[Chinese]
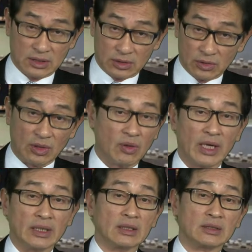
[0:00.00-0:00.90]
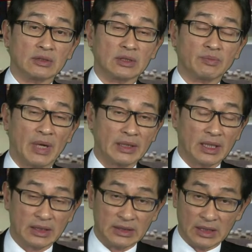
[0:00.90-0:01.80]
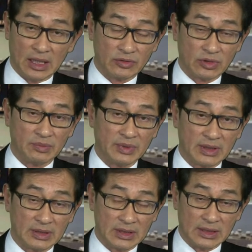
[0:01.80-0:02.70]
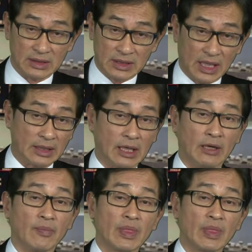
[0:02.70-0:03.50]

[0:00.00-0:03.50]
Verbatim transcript: 最坏的就是把那个银行准备金下调、